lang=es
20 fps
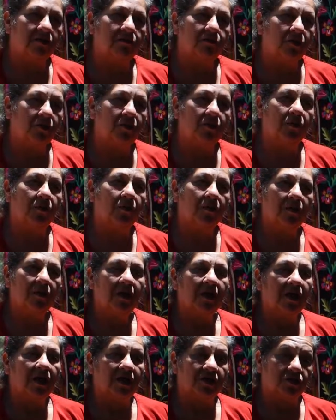como
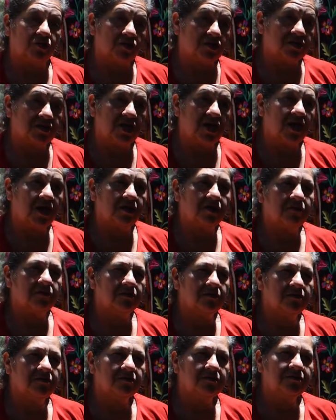14
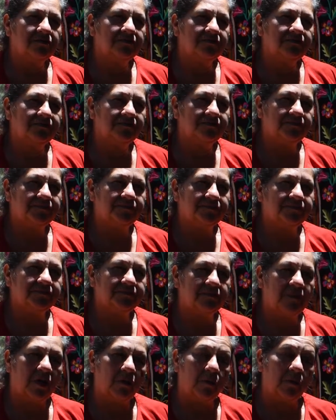años,
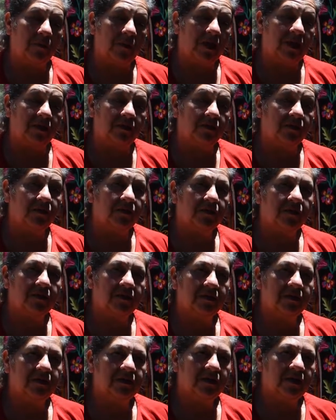más o menos
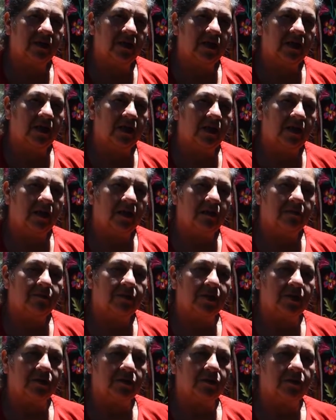
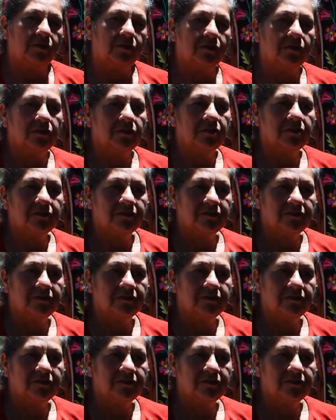pero